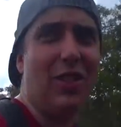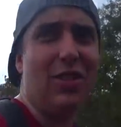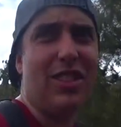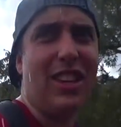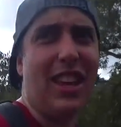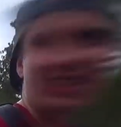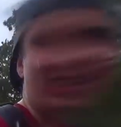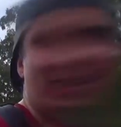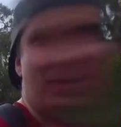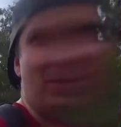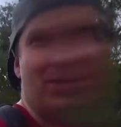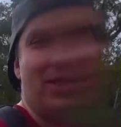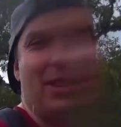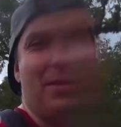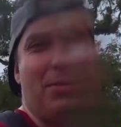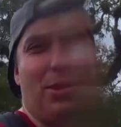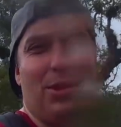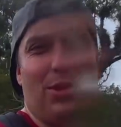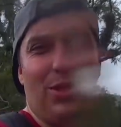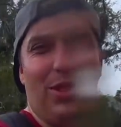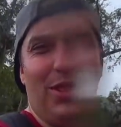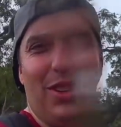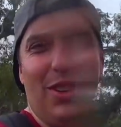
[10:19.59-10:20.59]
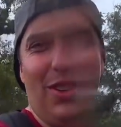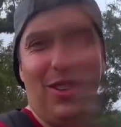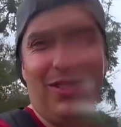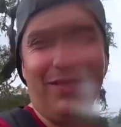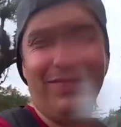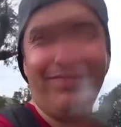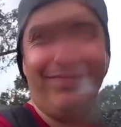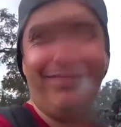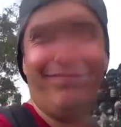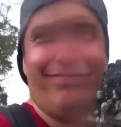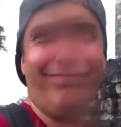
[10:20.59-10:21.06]
que andamos en moto y no.
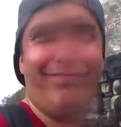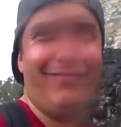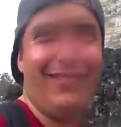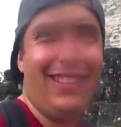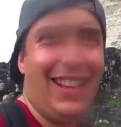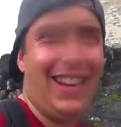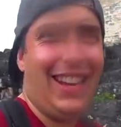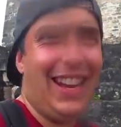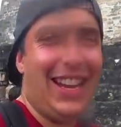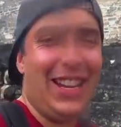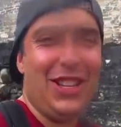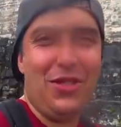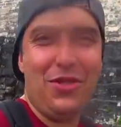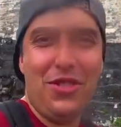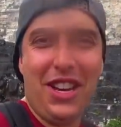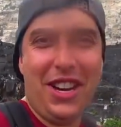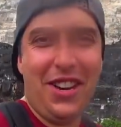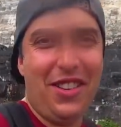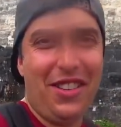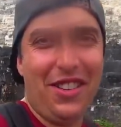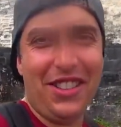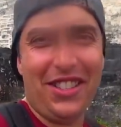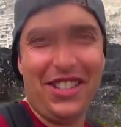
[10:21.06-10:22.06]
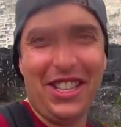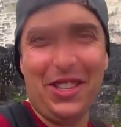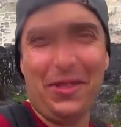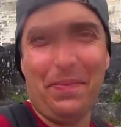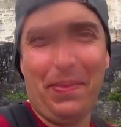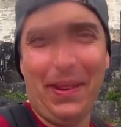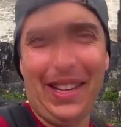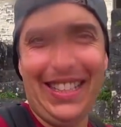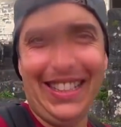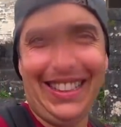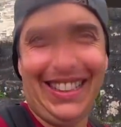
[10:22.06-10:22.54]
La lluvia no nos
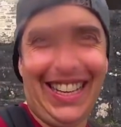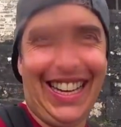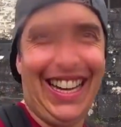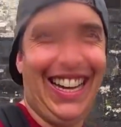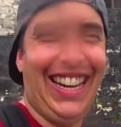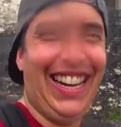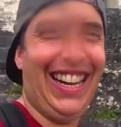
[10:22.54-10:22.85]
espanta.